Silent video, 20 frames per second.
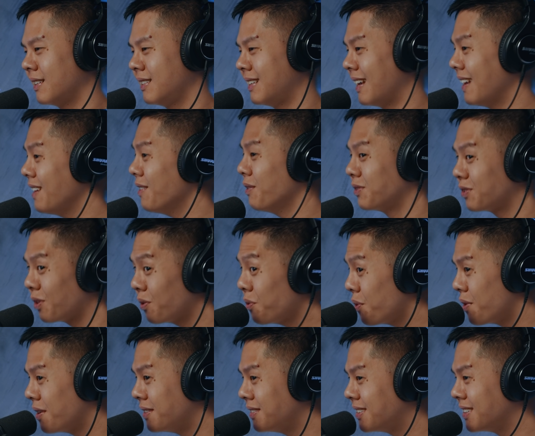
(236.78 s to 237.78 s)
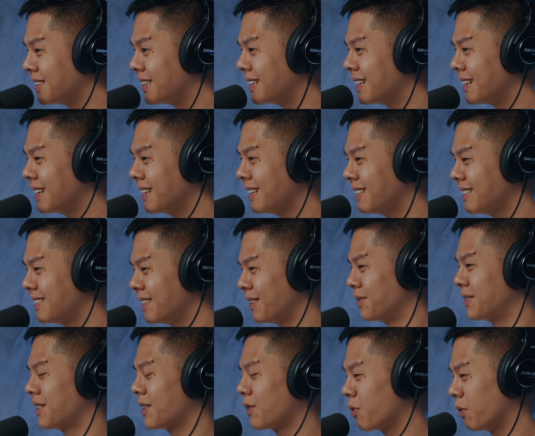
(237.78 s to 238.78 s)
也有中元节，也有
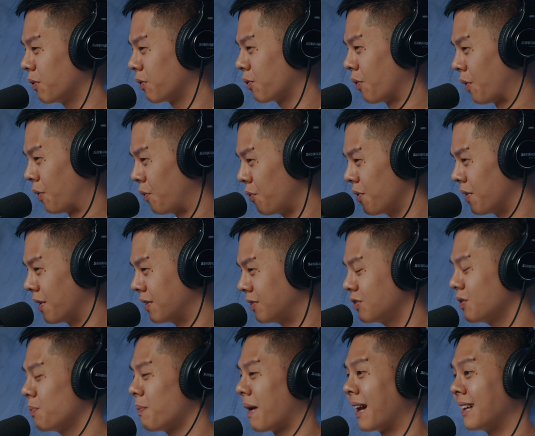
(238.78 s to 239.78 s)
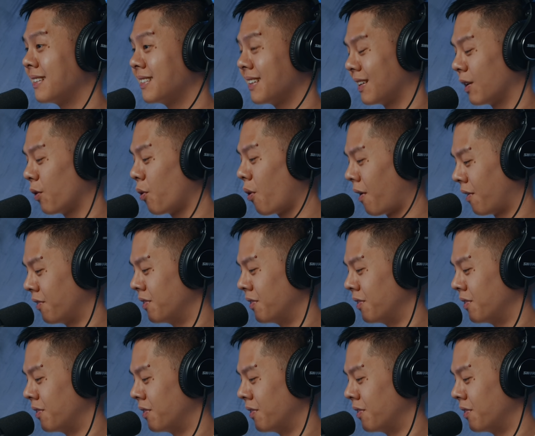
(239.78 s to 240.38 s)
在过鬼月，就是马来西亚的华